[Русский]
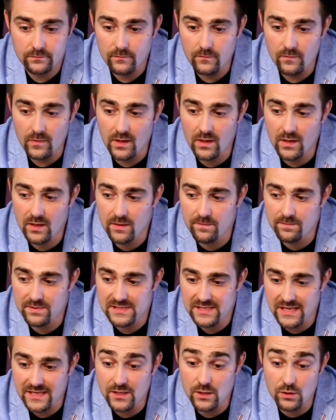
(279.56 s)
Э,
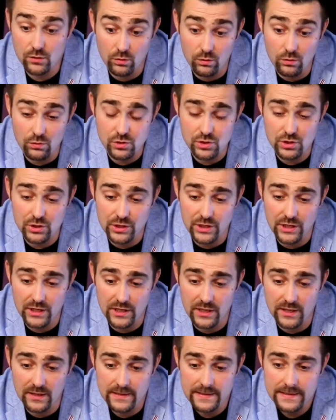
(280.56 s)
писатель должен,
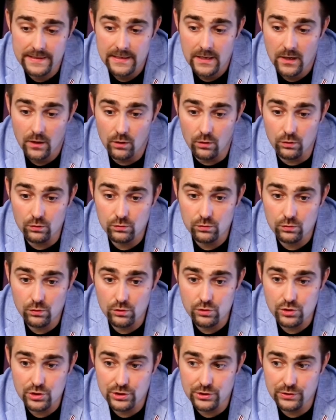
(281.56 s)
и он
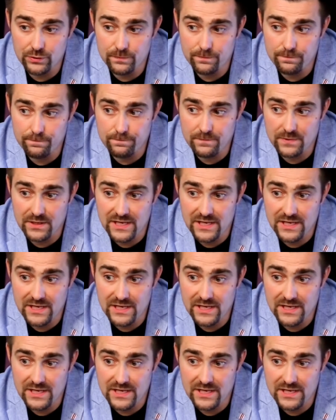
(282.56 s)
должен,